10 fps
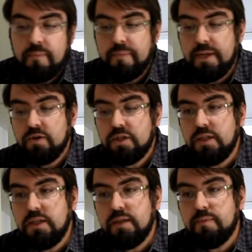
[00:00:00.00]
Pero
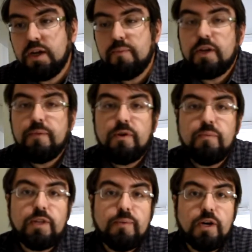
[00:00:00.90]
si, por ejemplo, quieres poner
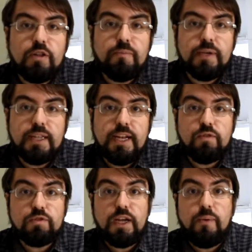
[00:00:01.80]
un potamógeno pectinatus
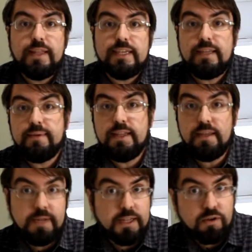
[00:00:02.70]
pectinatos que aguanta hasta
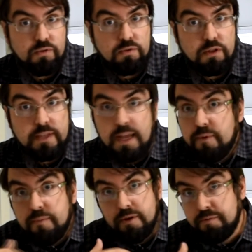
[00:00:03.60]
20.000 de conductividad,
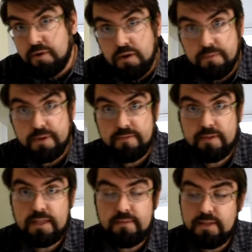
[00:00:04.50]
pues puedes ponerlo
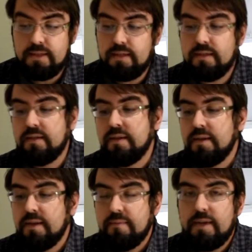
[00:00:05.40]
perfectamente.
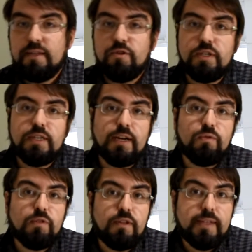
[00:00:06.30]
Entonces la
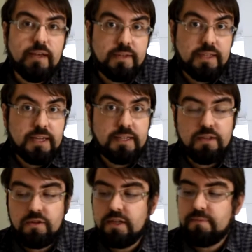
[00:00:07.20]
conductividad afecta a la selección de